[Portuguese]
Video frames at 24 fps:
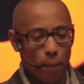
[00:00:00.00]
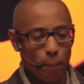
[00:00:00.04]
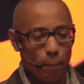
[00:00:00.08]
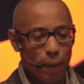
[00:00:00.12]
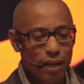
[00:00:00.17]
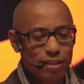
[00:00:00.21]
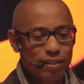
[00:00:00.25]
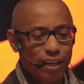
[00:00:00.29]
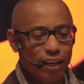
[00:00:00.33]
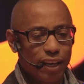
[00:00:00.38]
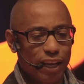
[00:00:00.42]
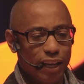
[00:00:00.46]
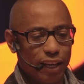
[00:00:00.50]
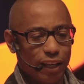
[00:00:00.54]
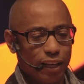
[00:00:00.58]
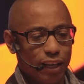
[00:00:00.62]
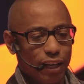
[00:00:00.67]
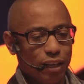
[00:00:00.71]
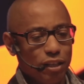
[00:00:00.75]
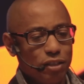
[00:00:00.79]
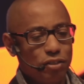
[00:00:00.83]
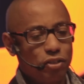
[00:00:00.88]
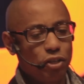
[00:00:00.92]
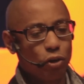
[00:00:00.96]
Mais
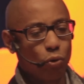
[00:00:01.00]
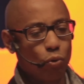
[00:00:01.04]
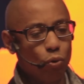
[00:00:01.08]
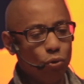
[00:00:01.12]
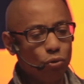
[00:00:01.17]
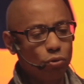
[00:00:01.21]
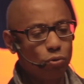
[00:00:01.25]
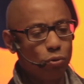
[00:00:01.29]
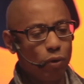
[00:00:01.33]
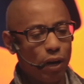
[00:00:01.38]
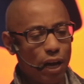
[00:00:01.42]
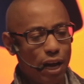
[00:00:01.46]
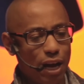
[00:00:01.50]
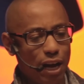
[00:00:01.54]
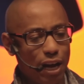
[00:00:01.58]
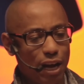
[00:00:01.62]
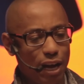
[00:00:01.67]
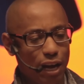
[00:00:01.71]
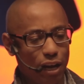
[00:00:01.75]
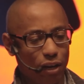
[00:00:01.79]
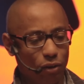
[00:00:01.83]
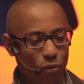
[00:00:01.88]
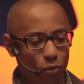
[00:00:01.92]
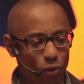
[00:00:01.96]
além, segundo
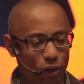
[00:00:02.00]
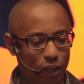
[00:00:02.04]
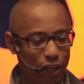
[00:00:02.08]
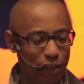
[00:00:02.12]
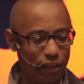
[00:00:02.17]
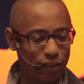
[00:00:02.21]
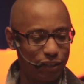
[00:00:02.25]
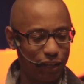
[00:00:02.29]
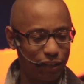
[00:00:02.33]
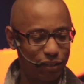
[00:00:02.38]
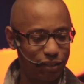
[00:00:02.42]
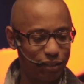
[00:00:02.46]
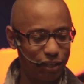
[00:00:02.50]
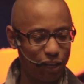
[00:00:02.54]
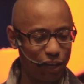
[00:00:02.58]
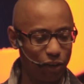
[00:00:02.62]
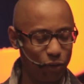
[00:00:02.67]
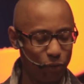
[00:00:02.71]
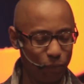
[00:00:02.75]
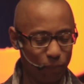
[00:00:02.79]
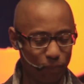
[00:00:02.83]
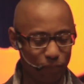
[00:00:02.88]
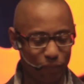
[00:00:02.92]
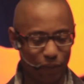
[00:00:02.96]
a
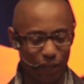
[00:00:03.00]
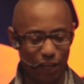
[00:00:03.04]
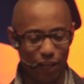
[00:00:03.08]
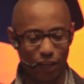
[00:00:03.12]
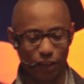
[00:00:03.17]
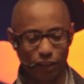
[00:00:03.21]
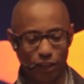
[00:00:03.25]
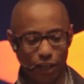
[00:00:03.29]
Organização é,